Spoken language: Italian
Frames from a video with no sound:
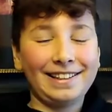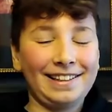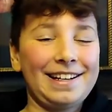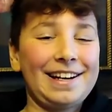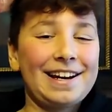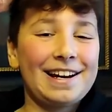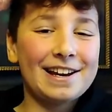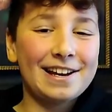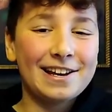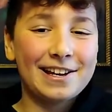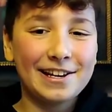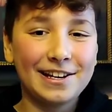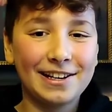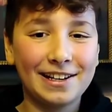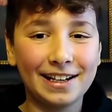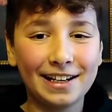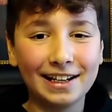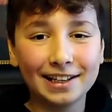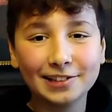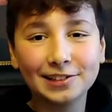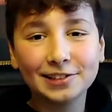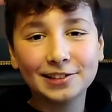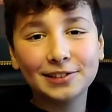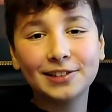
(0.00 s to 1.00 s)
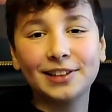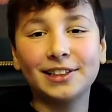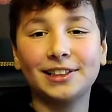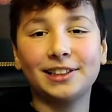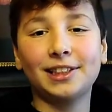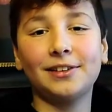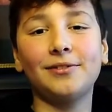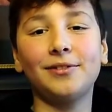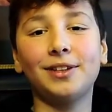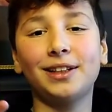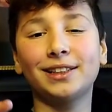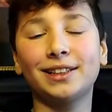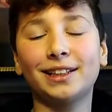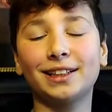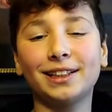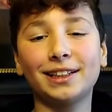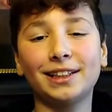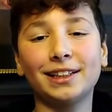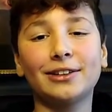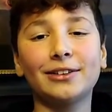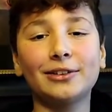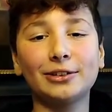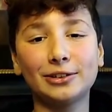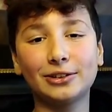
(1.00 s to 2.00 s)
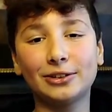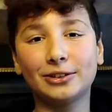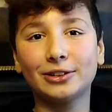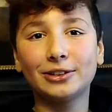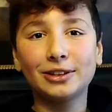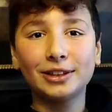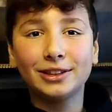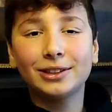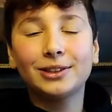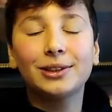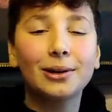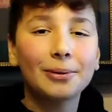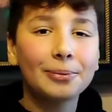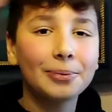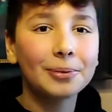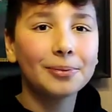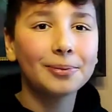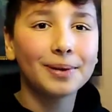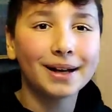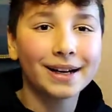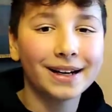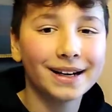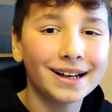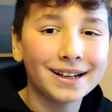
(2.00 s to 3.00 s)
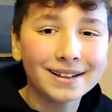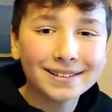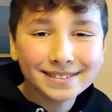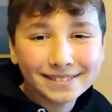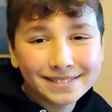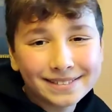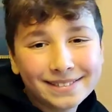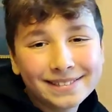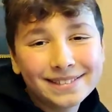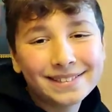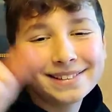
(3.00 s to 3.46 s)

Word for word: like, ragazzi, questa è inventata da noi, troppo bella.